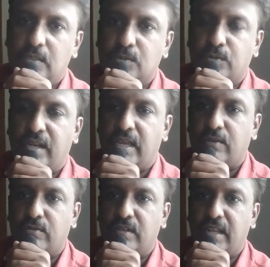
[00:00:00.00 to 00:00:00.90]
ஸோ இன்றைக்கி
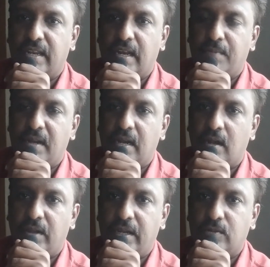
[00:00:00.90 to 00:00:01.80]
இன்றைக்கி நிலைமையில்
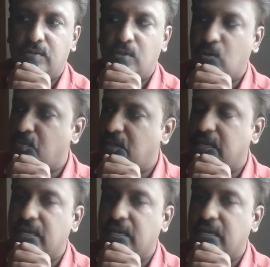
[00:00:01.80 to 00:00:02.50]
நீட்டு வந்து ரொம்ப